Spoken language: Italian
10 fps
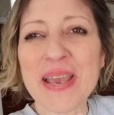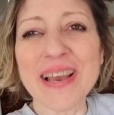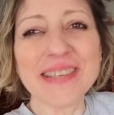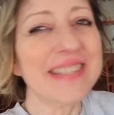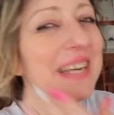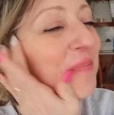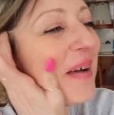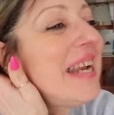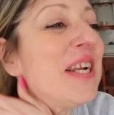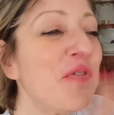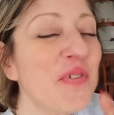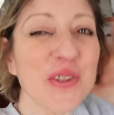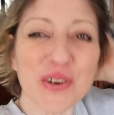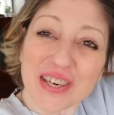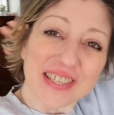mia sti capelli non
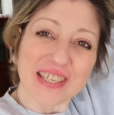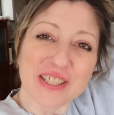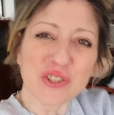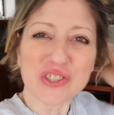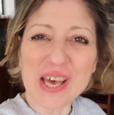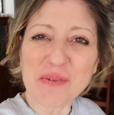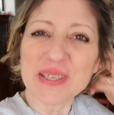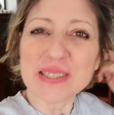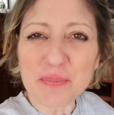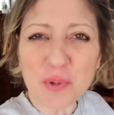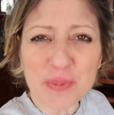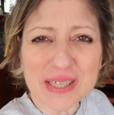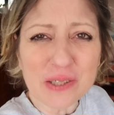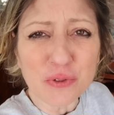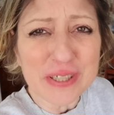vedo l'ora di allisciarmeli sembro
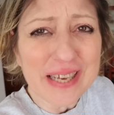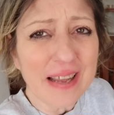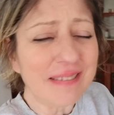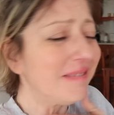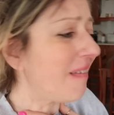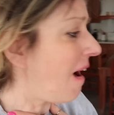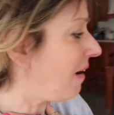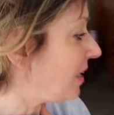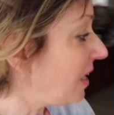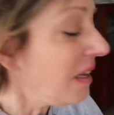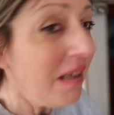Maria Antonietta